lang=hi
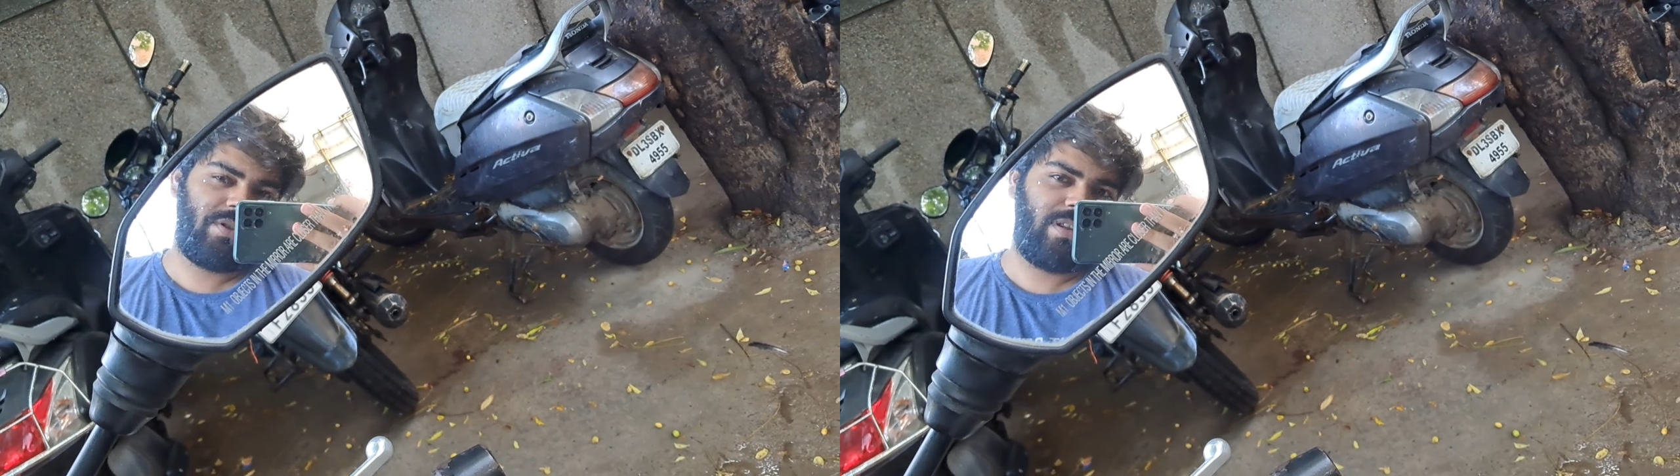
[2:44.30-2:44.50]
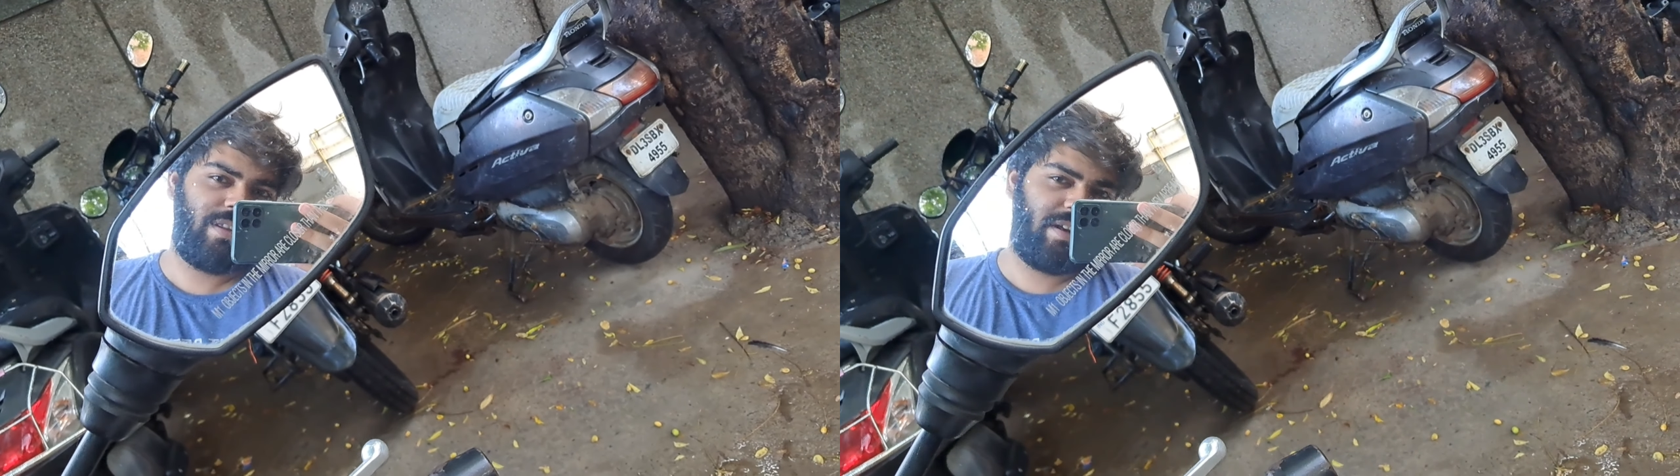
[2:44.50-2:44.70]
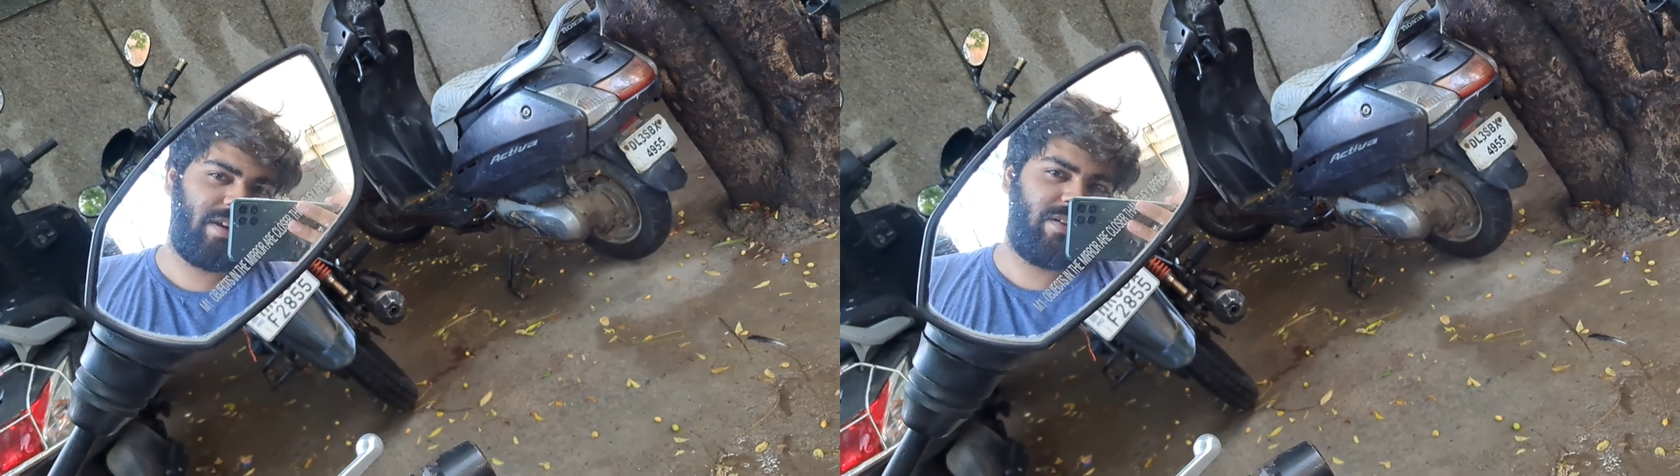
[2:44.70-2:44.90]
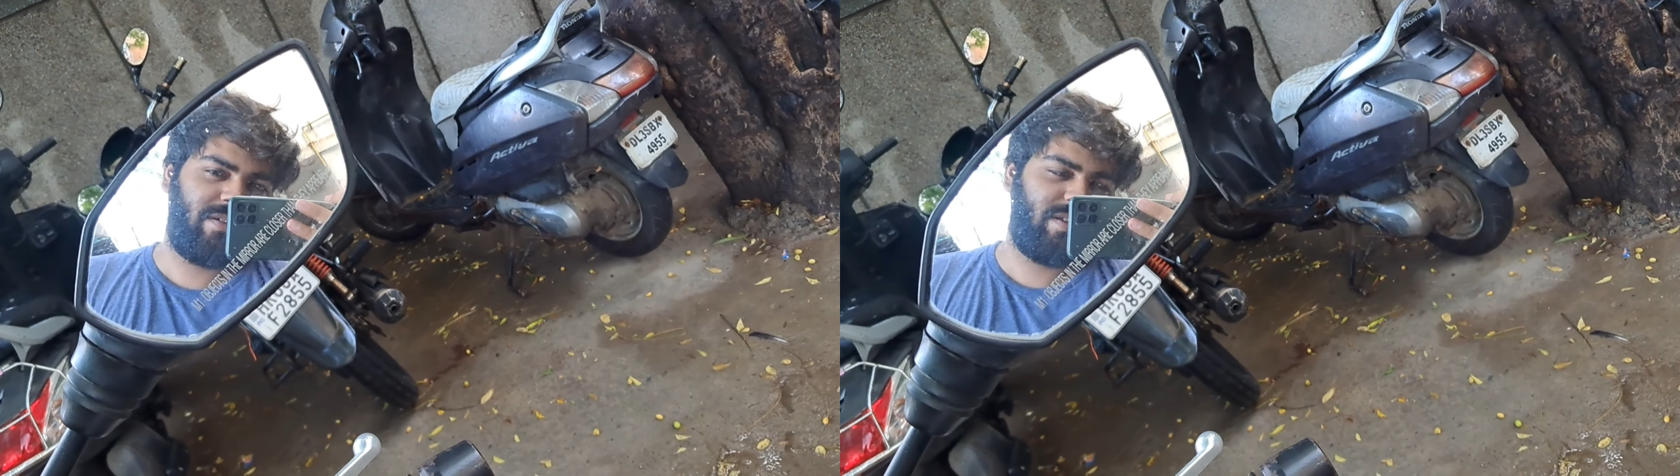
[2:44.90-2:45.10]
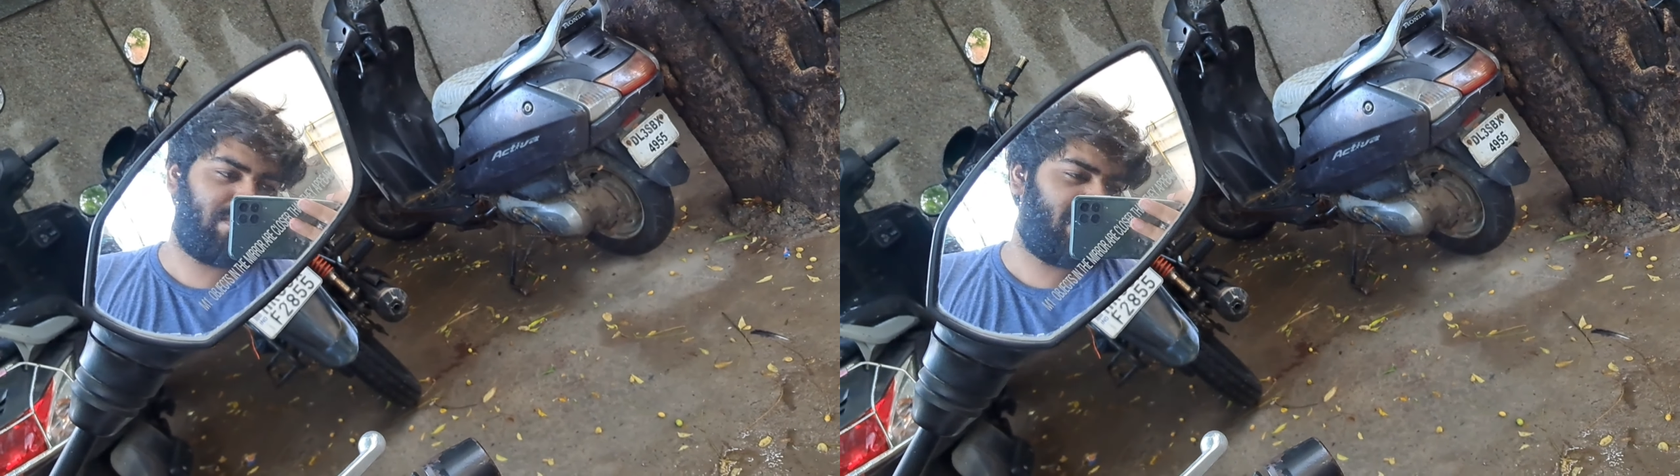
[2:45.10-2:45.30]
फिर चलते हैं कहीं
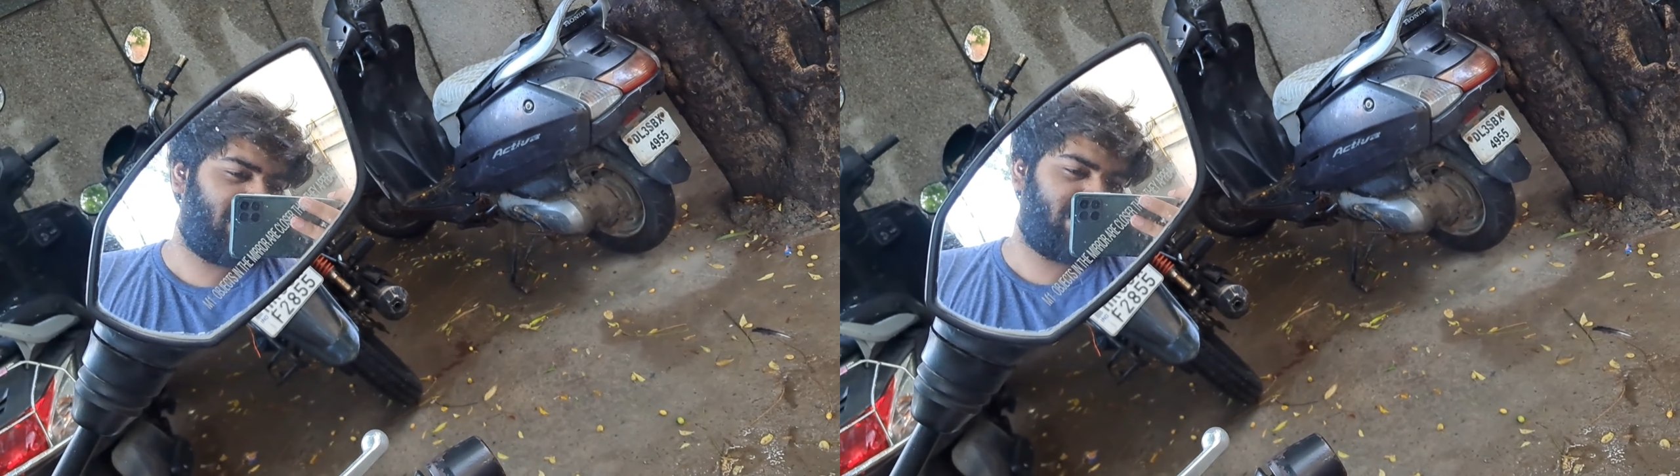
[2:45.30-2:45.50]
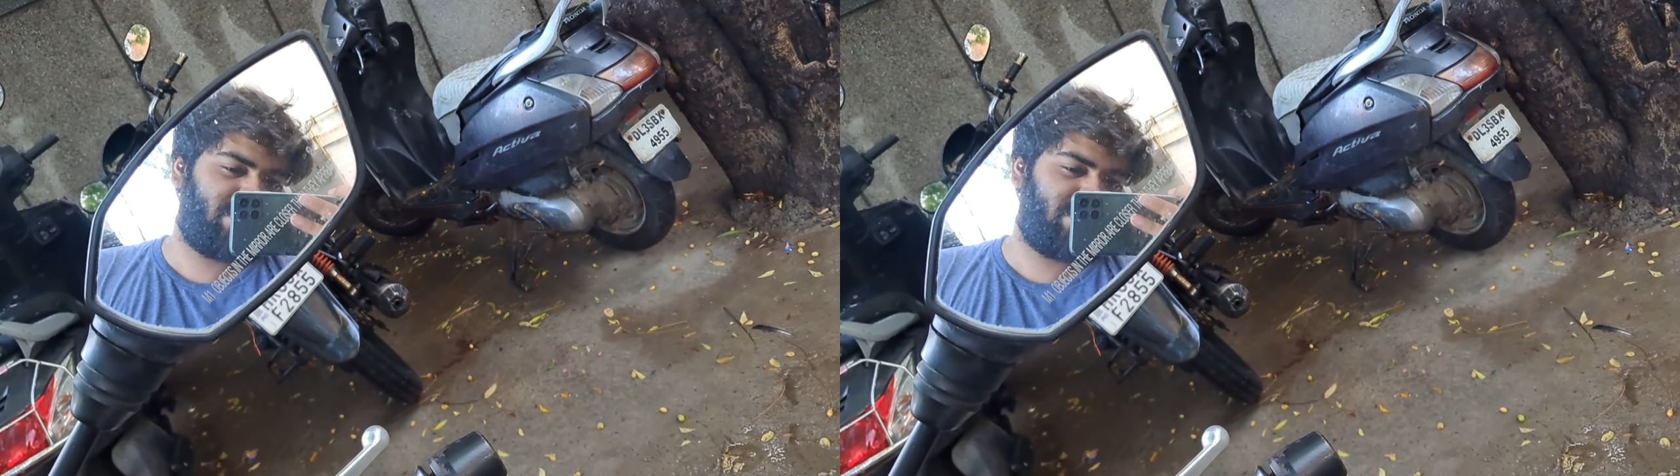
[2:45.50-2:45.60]
को तो पार्क